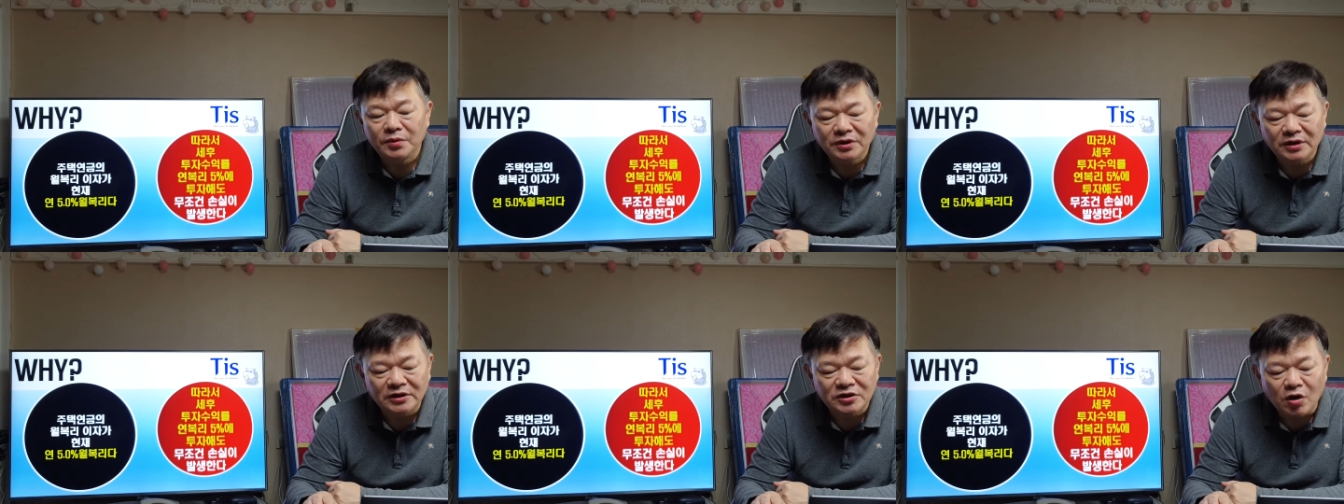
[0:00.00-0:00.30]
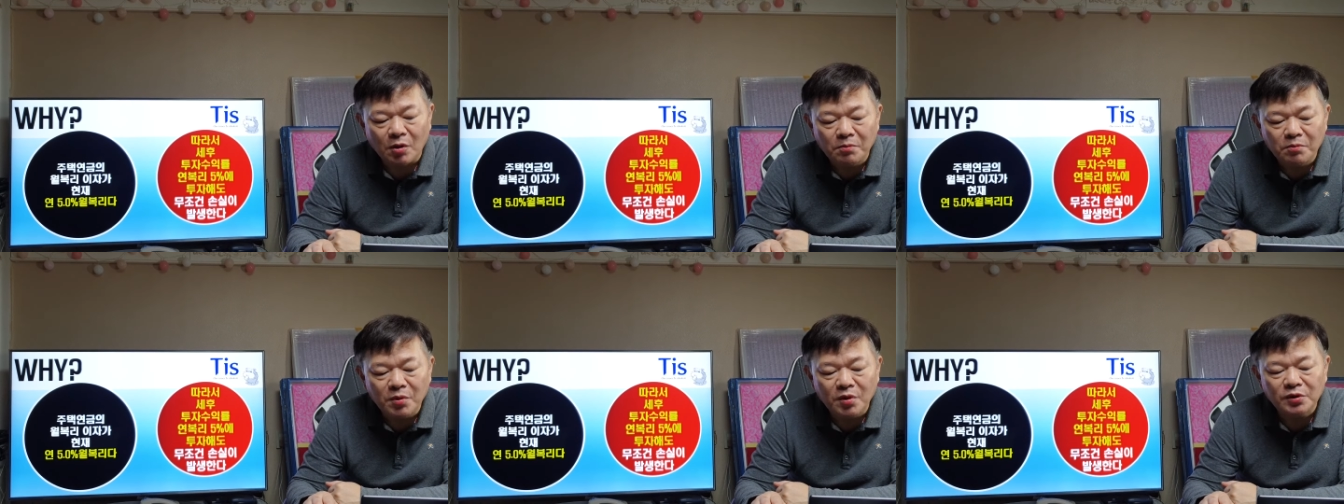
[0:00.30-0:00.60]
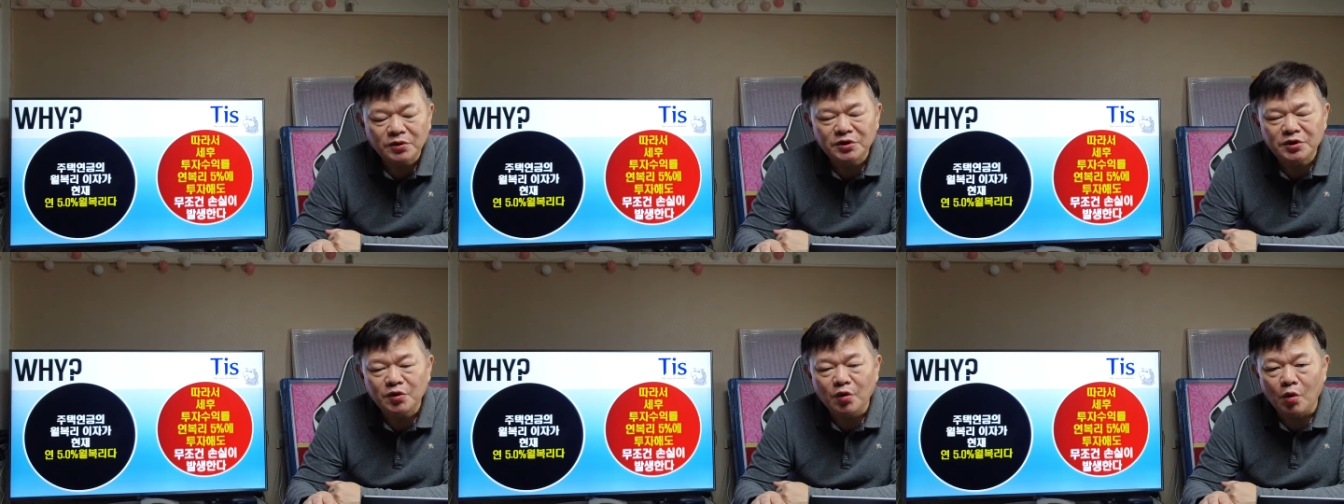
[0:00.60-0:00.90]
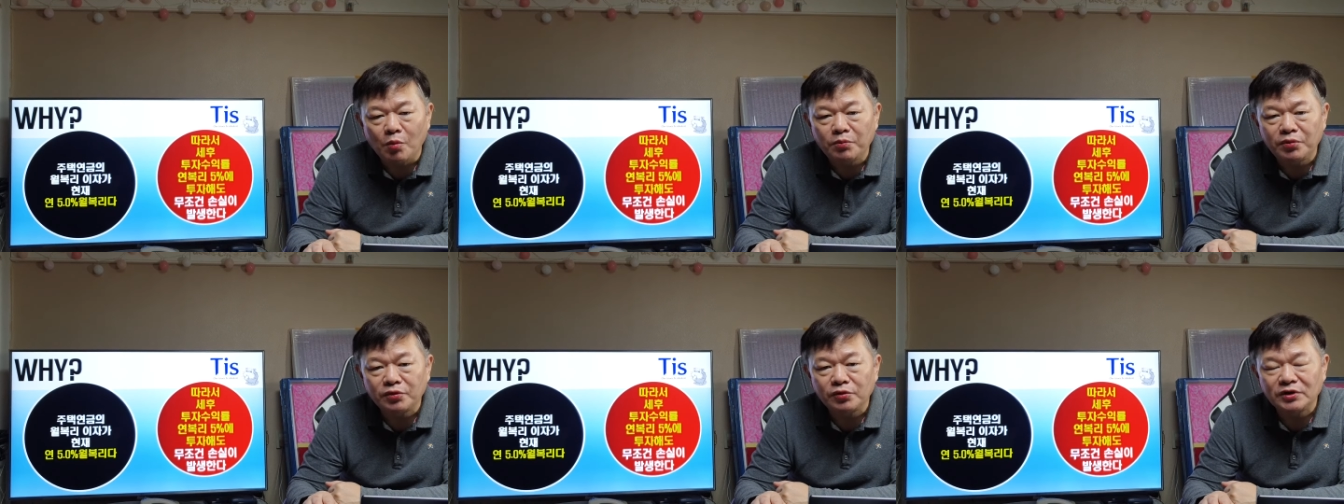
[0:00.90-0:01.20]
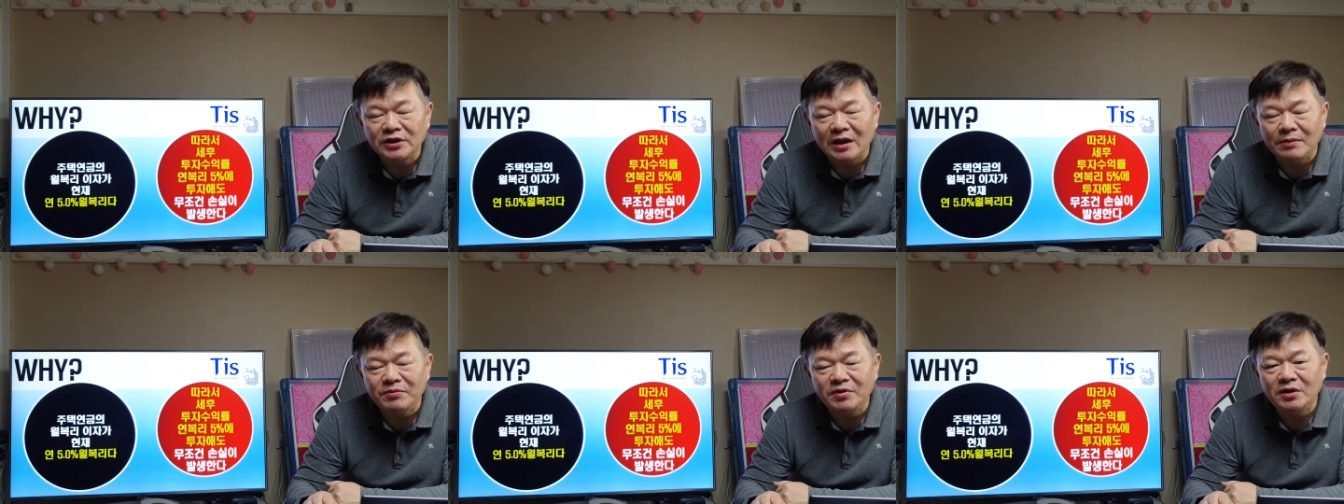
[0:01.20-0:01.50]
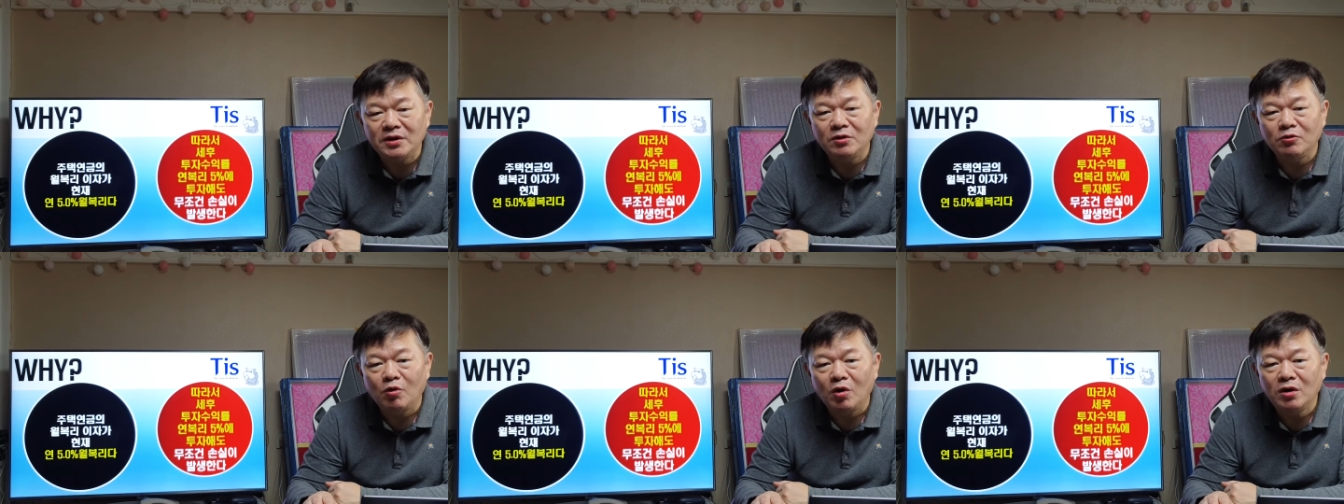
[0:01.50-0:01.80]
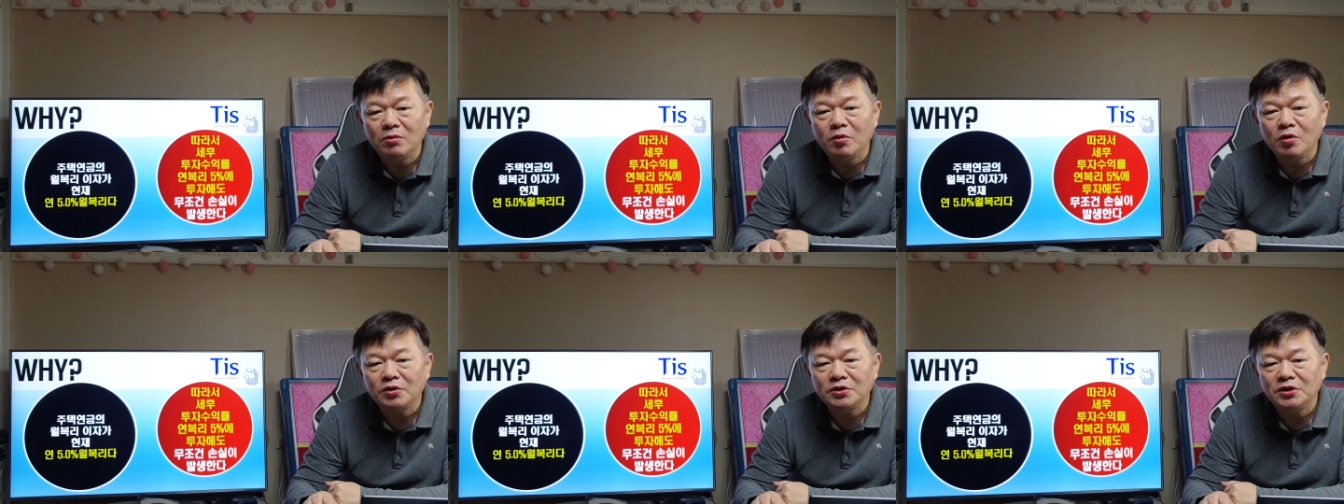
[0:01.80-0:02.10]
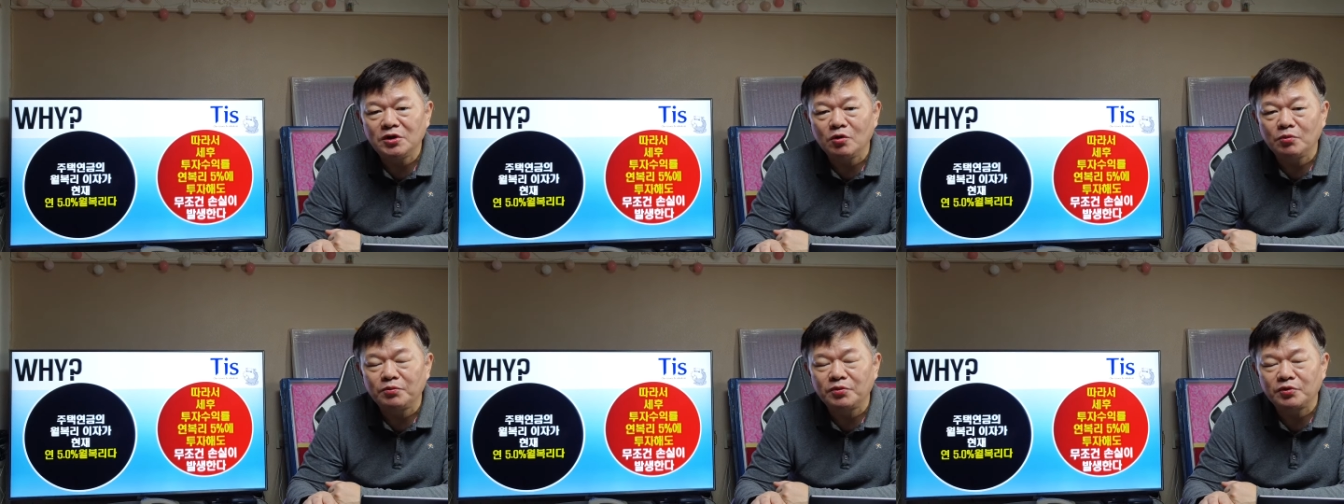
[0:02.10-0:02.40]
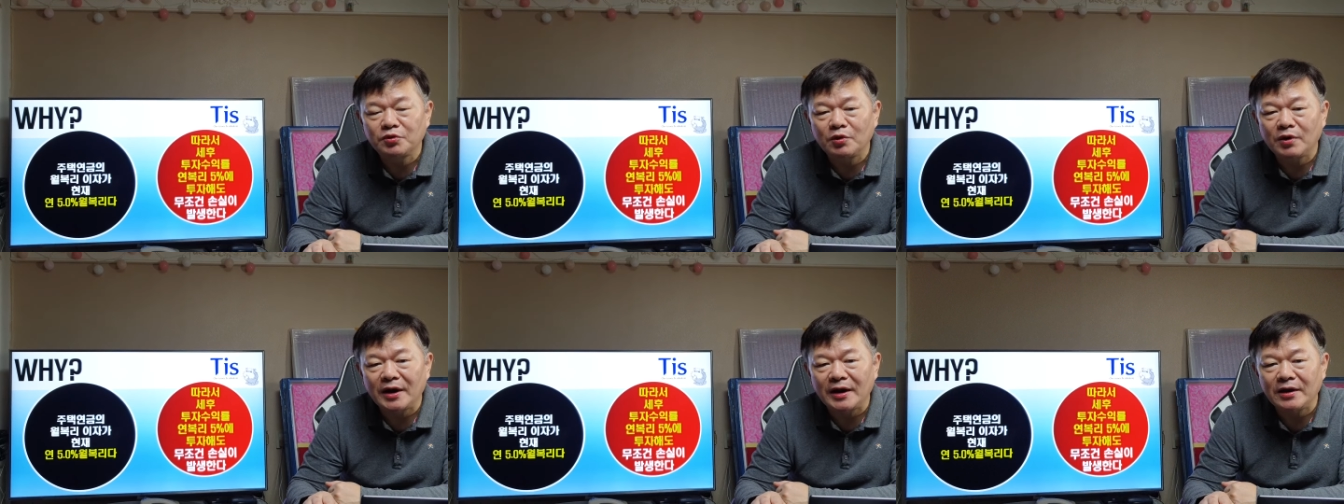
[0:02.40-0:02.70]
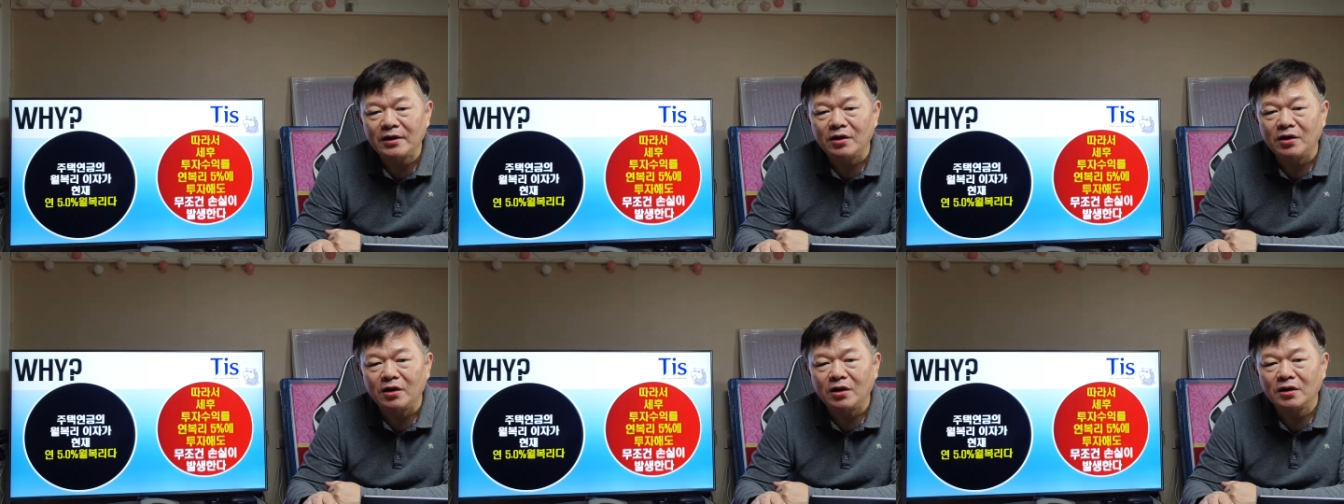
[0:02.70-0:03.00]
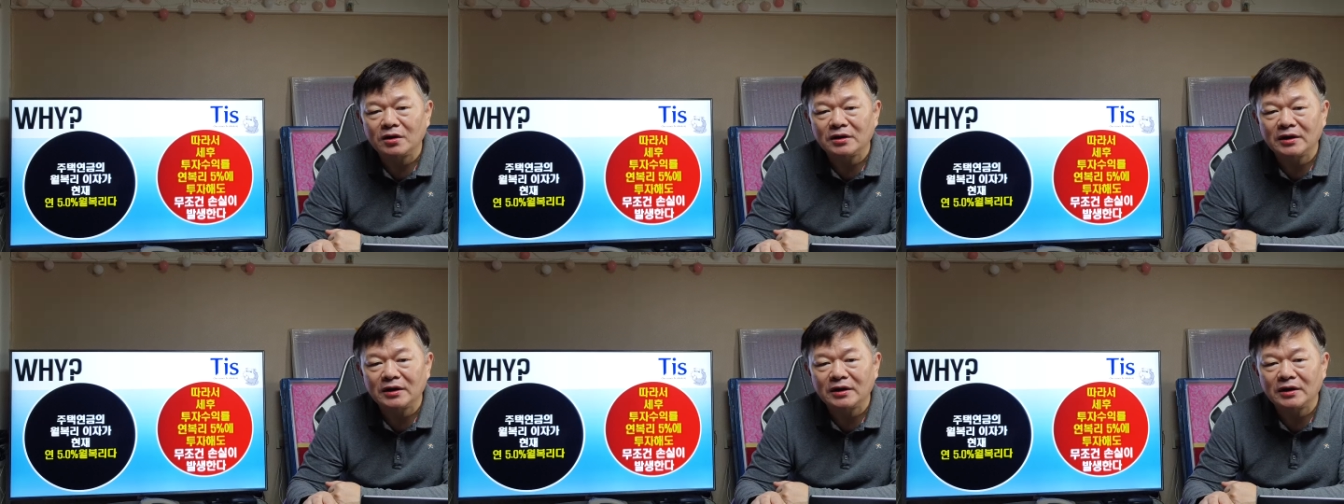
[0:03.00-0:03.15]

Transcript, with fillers: 그러니까 연봉리 5% 대비 월복리 5%가요.